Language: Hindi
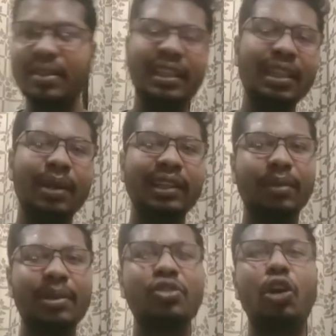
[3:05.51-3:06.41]
सीधी बात
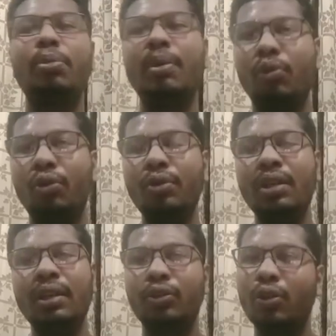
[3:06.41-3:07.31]
अगर मैं शॉर्ट में बोलूँ
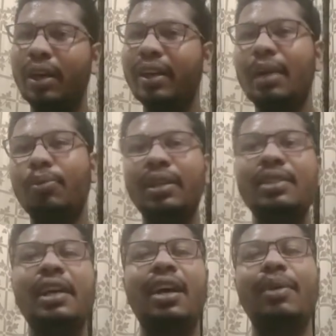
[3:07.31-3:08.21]
तो अगर आपको इन
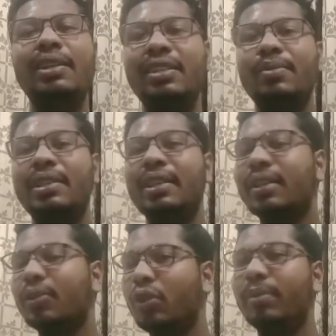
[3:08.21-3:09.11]
चार ब्रांचेस में से
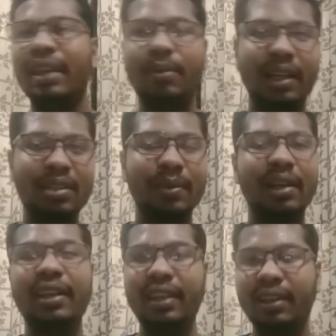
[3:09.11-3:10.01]
कोई भी एक ब्रांच मिल
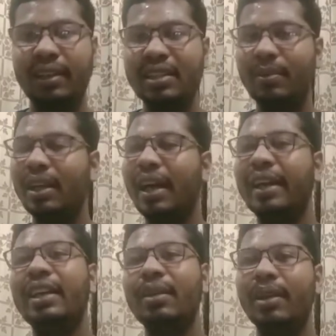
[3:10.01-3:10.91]
रही है किसी भी
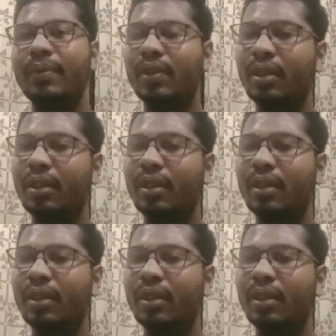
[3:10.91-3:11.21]
आईआईटी में